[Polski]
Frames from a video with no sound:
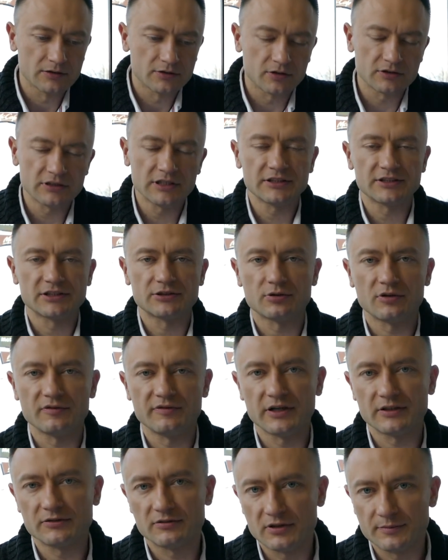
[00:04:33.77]
to nie jest
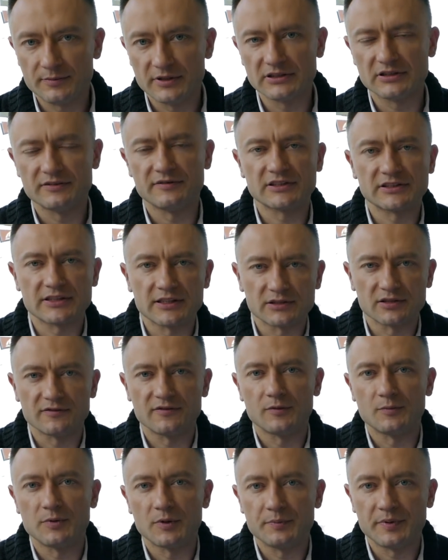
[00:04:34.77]
człowiek, który będzie Was
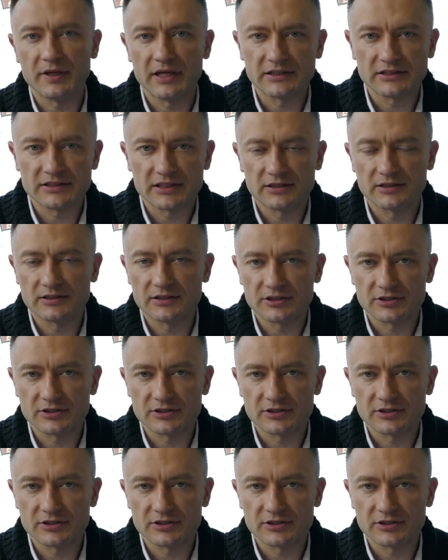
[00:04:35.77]
kasował po 500,